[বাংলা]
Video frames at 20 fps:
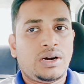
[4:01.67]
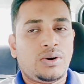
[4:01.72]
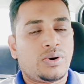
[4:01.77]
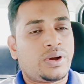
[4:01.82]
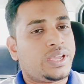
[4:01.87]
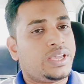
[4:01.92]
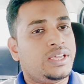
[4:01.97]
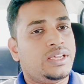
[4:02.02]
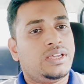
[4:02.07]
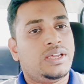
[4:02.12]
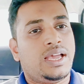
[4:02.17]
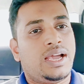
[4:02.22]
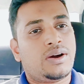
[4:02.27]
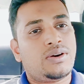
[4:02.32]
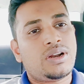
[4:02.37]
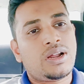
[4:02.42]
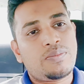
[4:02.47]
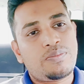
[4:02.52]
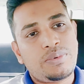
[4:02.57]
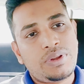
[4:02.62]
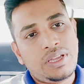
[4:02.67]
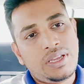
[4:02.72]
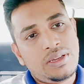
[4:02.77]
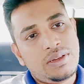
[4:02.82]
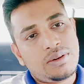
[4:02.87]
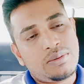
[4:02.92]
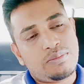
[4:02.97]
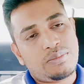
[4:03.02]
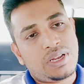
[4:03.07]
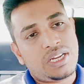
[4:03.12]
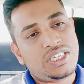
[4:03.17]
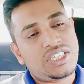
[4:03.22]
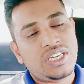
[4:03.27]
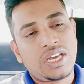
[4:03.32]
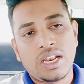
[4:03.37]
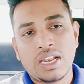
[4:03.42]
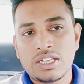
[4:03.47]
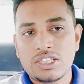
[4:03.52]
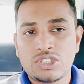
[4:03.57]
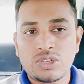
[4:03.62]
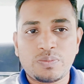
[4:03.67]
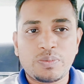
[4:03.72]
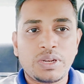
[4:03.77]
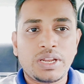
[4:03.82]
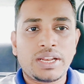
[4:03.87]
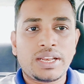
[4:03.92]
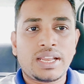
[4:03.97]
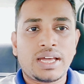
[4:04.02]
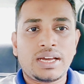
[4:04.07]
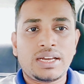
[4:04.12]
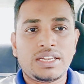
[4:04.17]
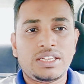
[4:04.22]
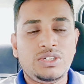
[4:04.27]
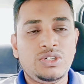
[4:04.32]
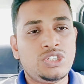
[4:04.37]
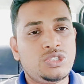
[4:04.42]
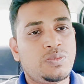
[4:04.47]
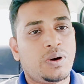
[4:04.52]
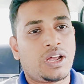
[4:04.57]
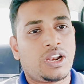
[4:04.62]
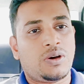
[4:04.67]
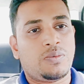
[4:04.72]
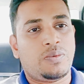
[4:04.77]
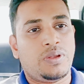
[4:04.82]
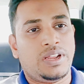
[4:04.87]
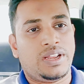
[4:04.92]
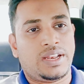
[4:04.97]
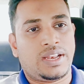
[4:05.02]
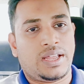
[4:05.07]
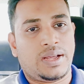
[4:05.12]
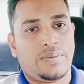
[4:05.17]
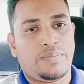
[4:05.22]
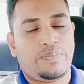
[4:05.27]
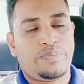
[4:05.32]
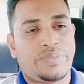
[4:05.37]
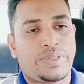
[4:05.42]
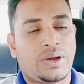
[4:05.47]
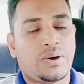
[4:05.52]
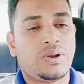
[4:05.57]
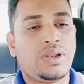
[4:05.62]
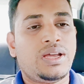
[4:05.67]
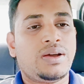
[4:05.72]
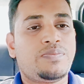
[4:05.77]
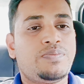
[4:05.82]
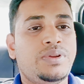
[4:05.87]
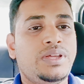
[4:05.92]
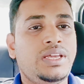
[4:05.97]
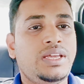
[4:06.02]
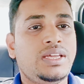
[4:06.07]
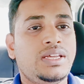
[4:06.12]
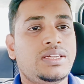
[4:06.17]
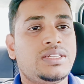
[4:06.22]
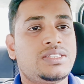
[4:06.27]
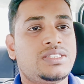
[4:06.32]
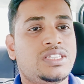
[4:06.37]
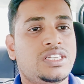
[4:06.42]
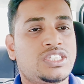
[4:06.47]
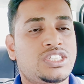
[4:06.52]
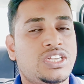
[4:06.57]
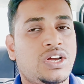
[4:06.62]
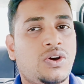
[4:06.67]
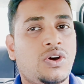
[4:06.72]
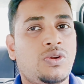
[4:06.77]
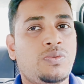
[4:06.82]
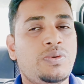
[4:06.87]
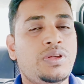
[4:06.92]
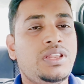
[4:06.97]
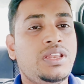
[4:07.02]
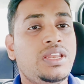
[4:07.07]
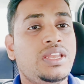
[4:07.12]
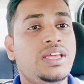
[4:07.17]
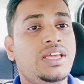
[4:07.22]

ওকে এখন আপনি মালয়েশিয়া এয়ারলাইন্স পেলেন না ইউএস বাংলা পেলেন না তাহলে আপনি চেষ্টা করবেন